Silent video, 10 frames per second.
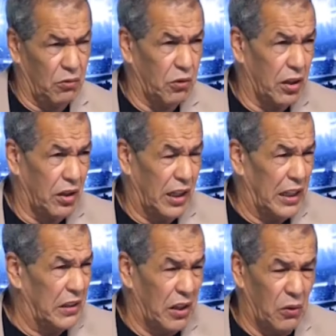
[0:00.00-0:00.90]
مور
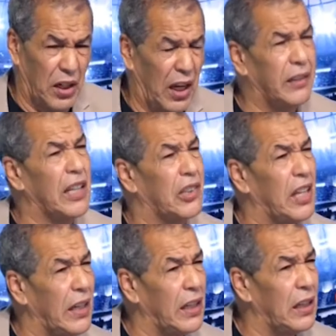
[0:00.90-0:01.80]
العيشة ولا 11
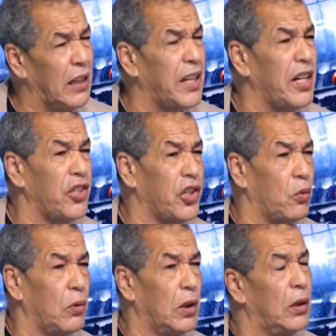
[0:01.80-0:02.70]
تاع الليل أنا نجيو